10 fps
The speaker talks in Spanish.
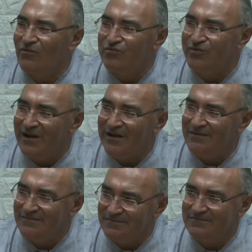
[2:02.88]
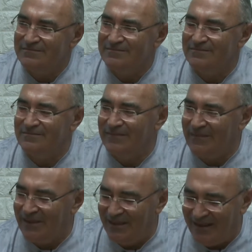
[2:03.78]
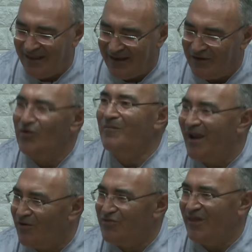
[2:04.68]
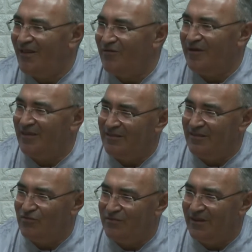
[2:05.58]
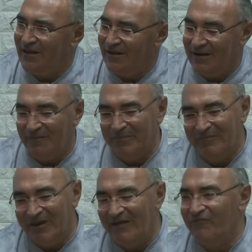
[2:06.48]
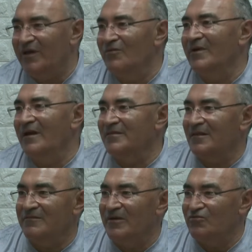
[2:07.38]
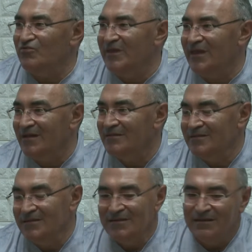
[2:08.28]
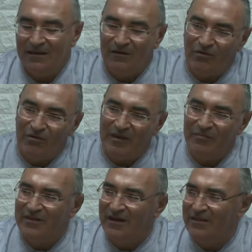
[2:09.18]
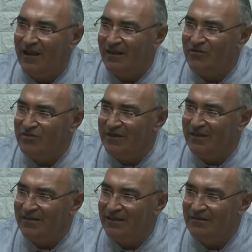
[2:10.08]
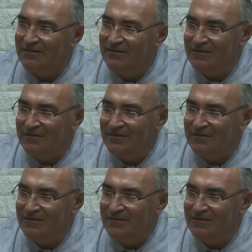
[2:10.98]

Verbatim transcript: cultural eh, normal, o sea, lo que es sea, la primera fue una iniciativa de un día y luego ya, pues al año siguiente...